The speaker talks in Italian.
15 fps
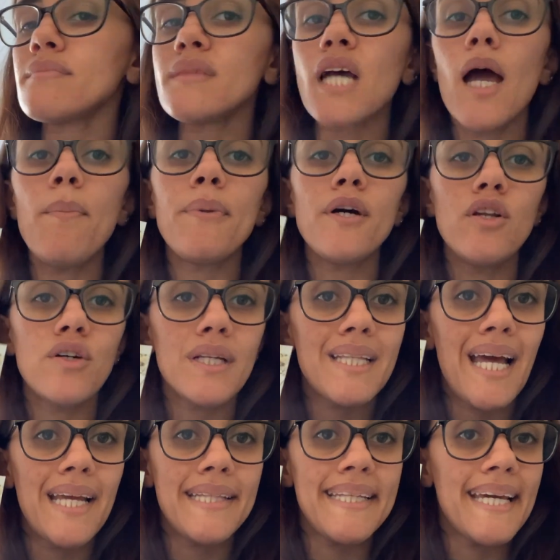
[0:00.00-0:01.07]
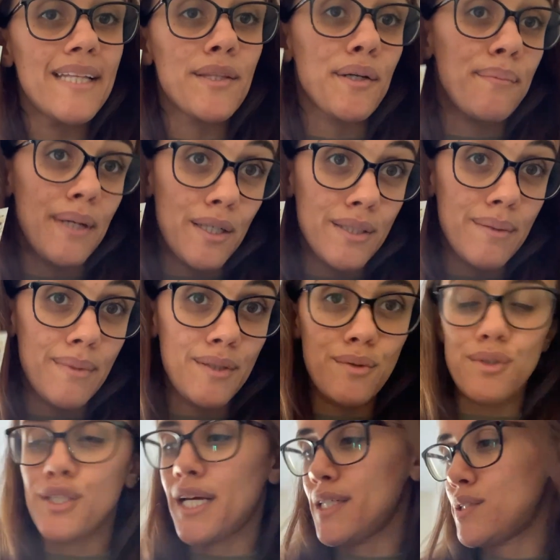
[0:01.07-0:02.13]
e poi lo ridai indietro, ma cosa mi è
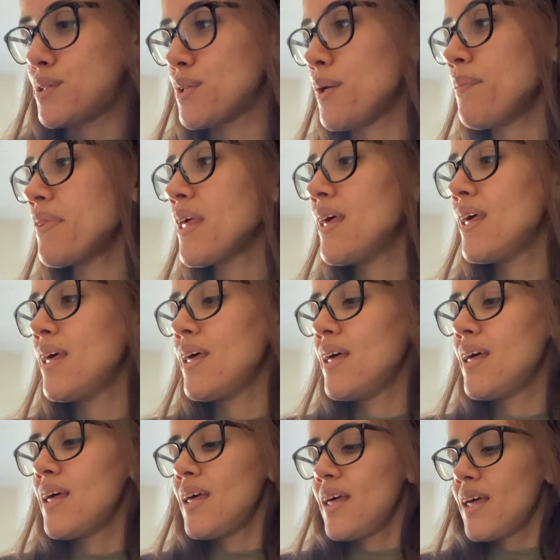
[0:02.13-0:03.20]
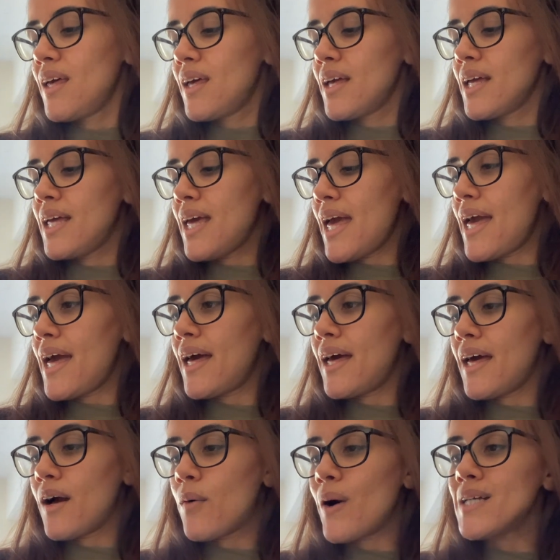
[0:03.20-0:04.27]
successo? che
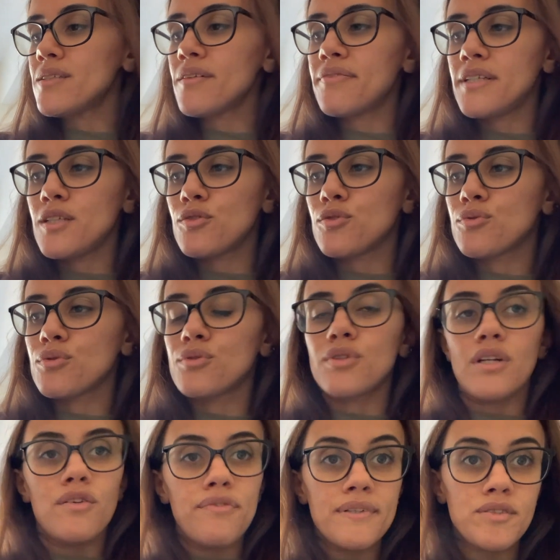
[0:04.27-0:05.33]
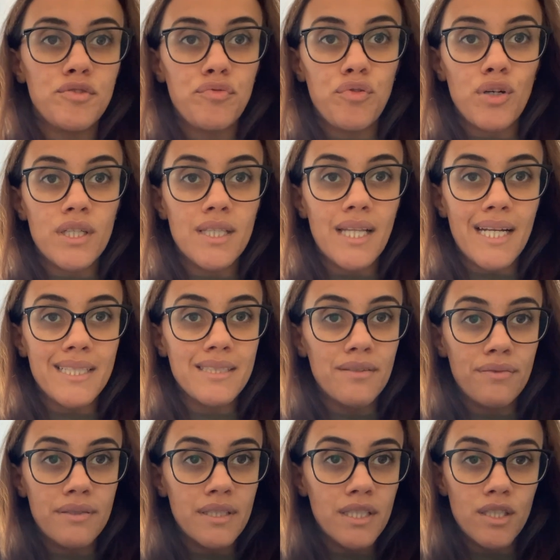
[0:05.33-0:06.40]
eh, quando è finito tutto hanno fatto i fuochi
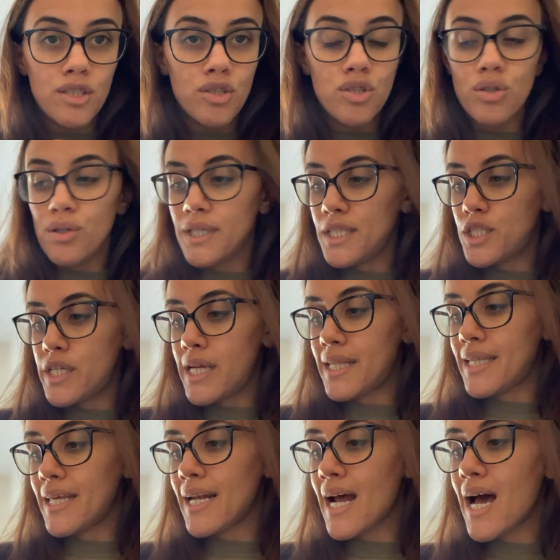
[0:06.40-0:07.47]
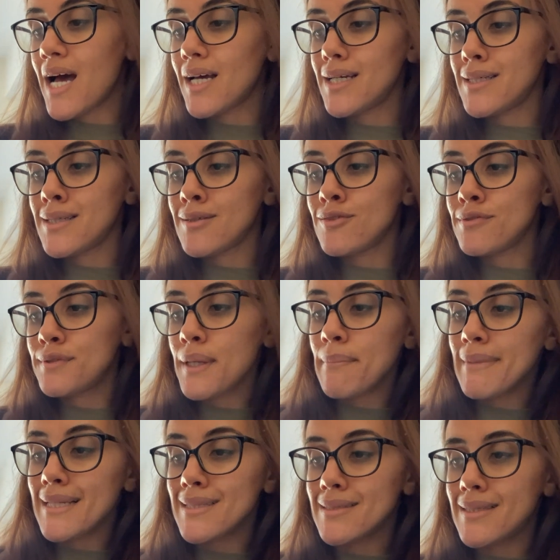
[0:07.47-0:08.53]
d'artificio eccetera e
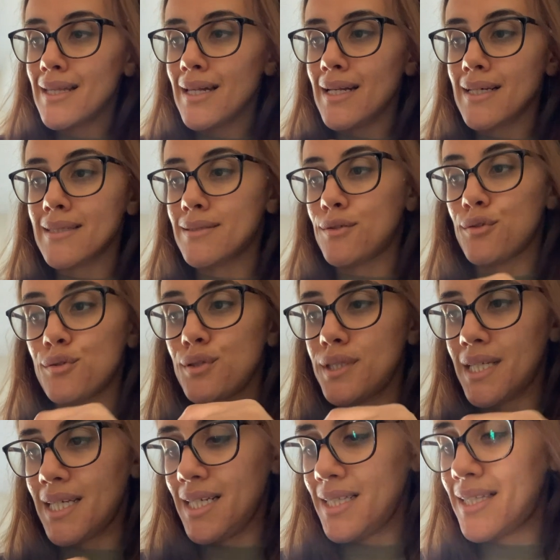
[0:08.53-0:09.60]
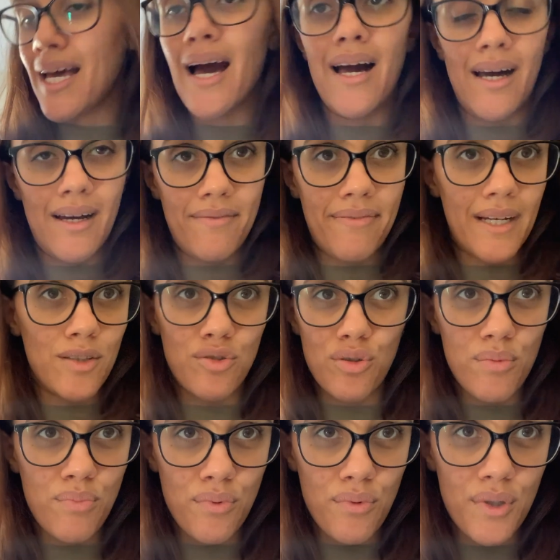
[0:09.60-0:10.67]
ovviamente la sottoscritta ha fatto
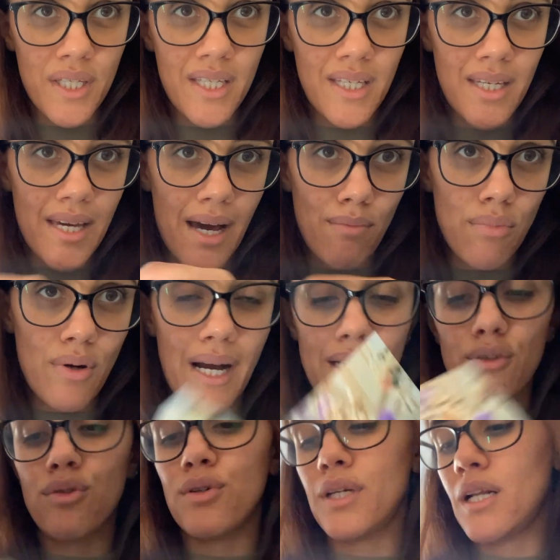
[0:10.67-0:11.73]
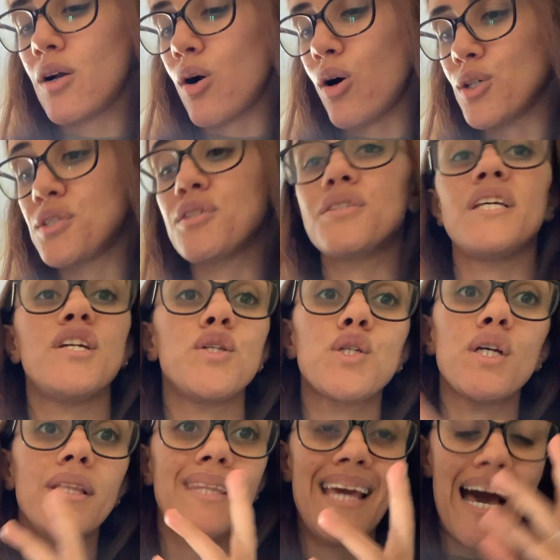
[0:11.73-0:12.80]
i buchi, ha bucato il coso, si è
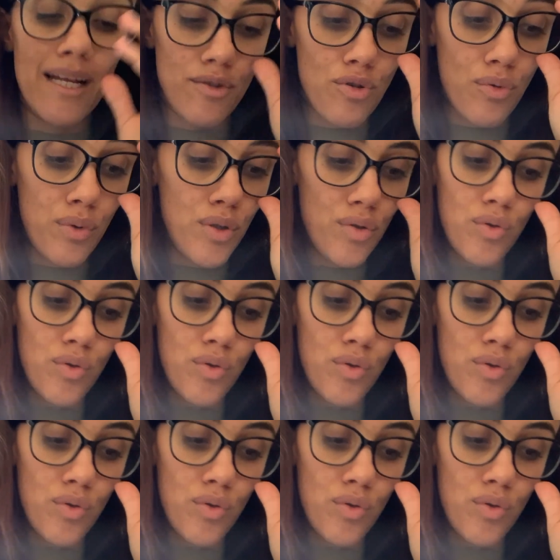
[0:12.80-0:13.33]
incendiato quindi ho